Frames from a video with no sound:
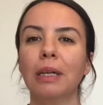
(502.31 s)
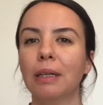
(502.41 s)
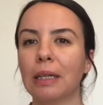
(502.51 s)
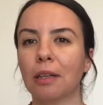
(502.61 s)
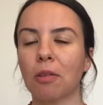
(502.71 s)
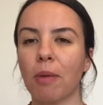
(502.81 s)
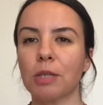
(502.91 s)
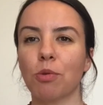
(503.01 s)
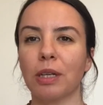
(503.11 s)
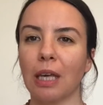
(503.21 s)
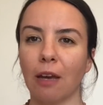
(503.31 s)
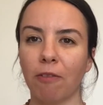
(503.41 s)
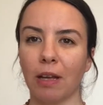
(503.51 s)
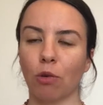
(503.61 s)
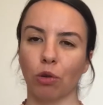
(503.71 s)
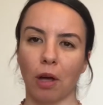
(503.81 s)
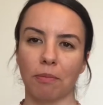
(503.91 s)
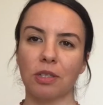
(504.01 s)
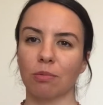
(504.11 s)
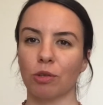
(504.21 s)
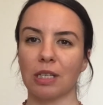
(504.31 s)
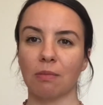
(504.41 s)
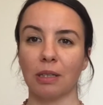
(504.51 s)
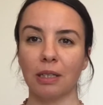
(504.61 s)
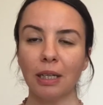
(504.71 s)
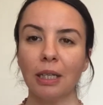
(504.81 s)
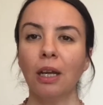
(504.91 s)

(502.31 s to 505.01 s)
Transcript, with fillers: İnanılmaz böyle keyifle kullanmıştım o çizmeleri.